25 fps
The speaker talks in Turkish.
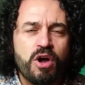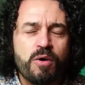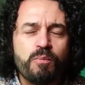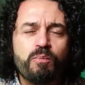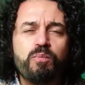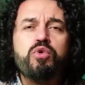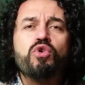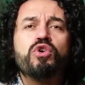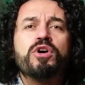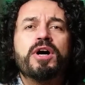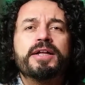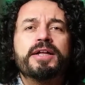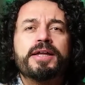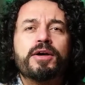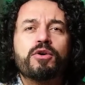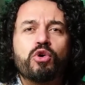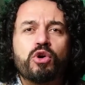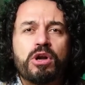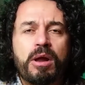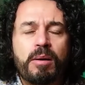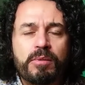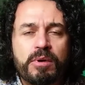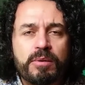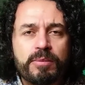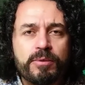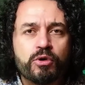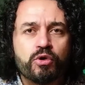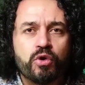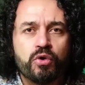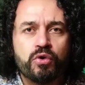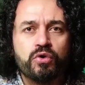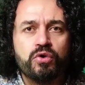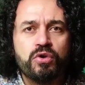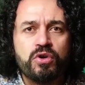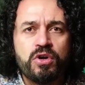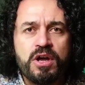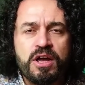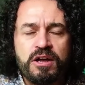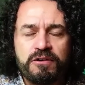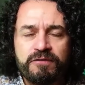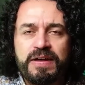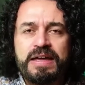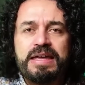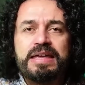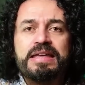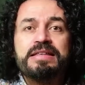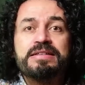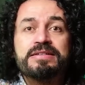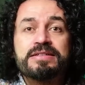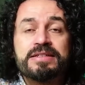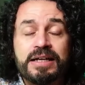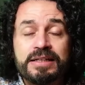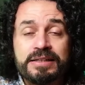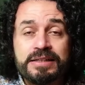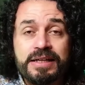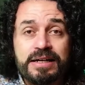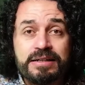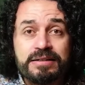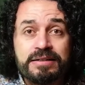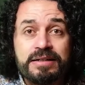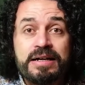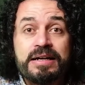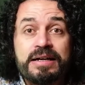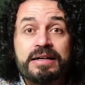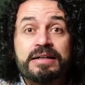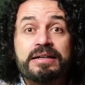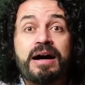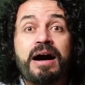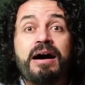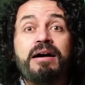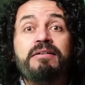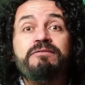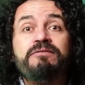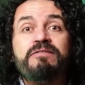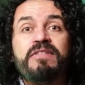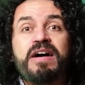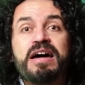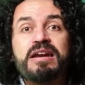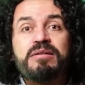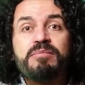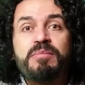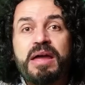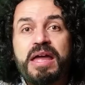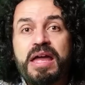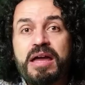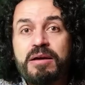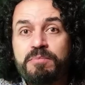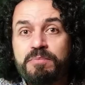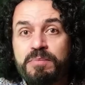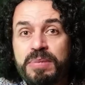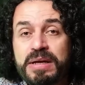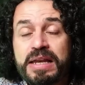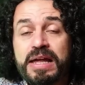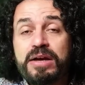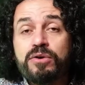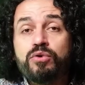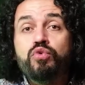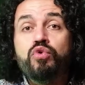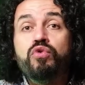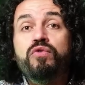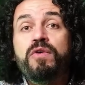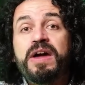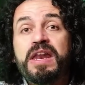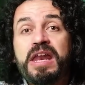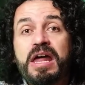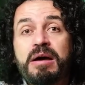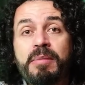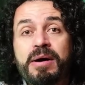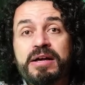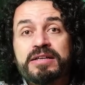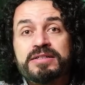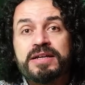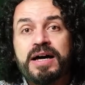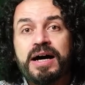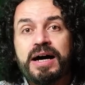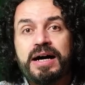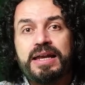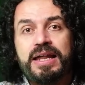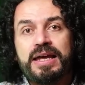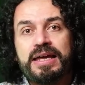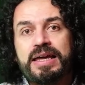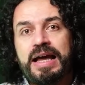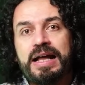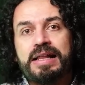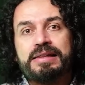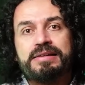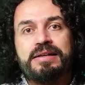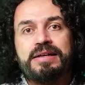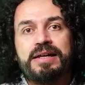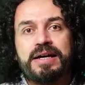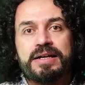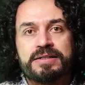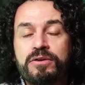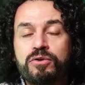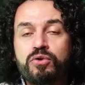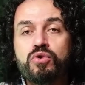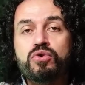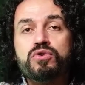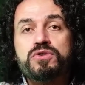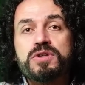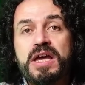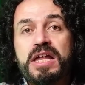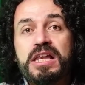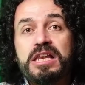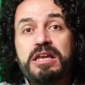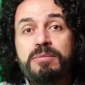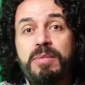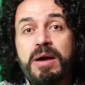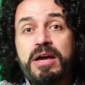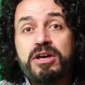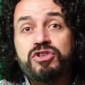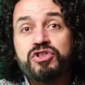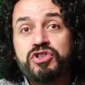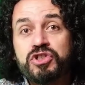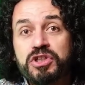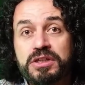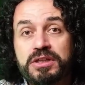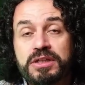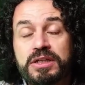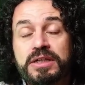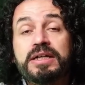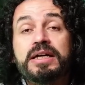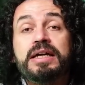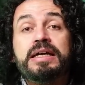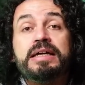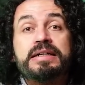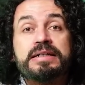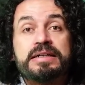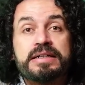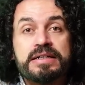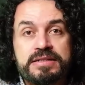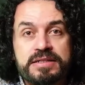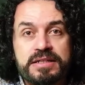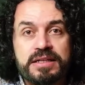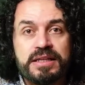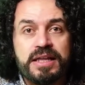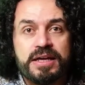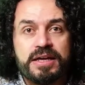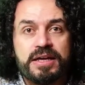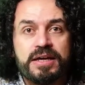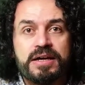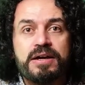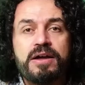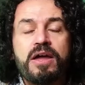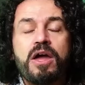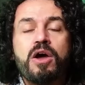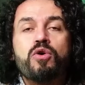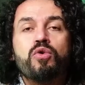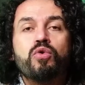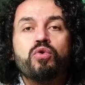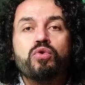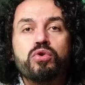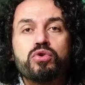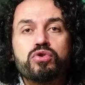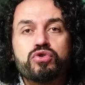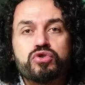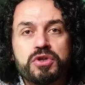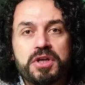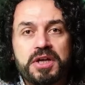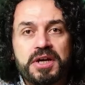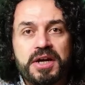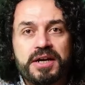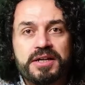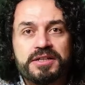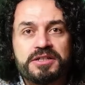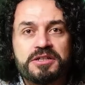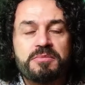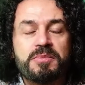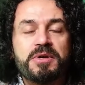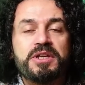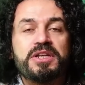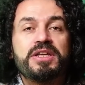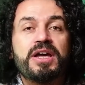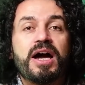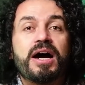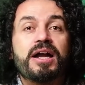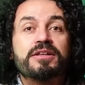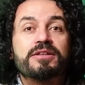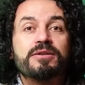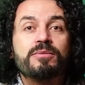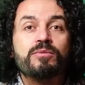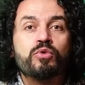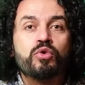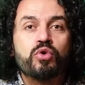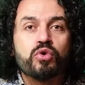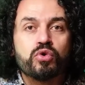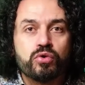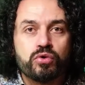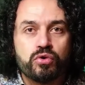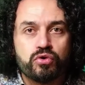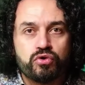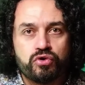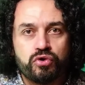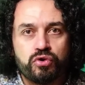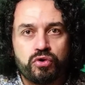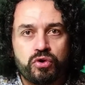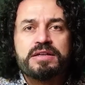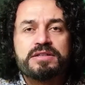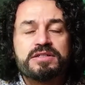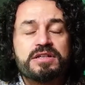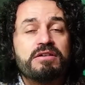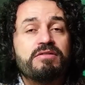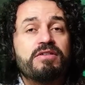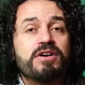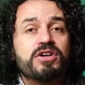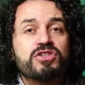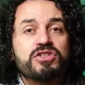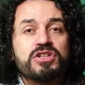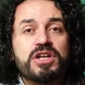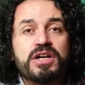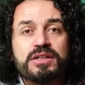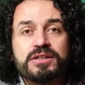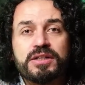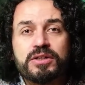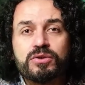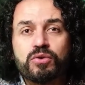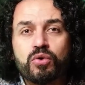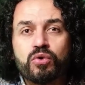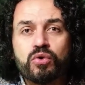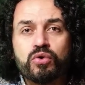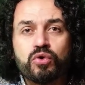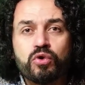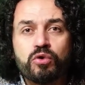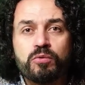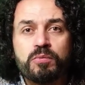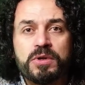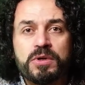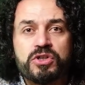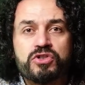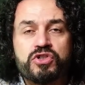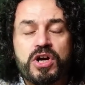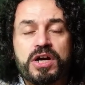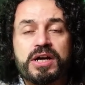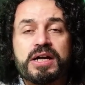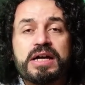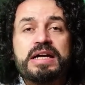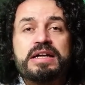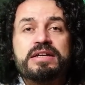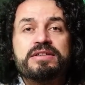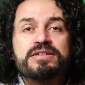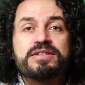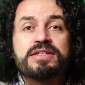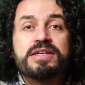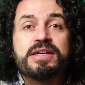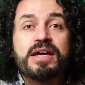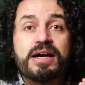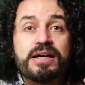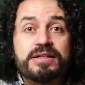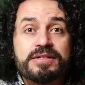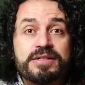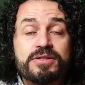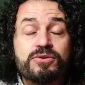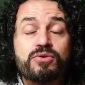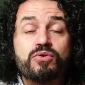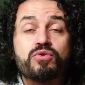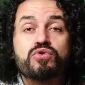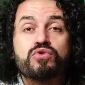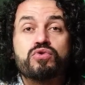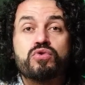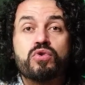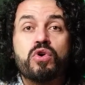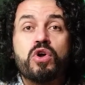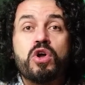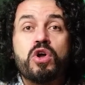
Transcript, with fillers: Bu kadar önemli bir konu ve insanlar kan vermeye bile güvenemez hale geldiler. 155 yıllık Kızılay'ı, uluslararası bir yardım kuruluşunu, savaşlarda dokunulmayacak, siyaset üstü,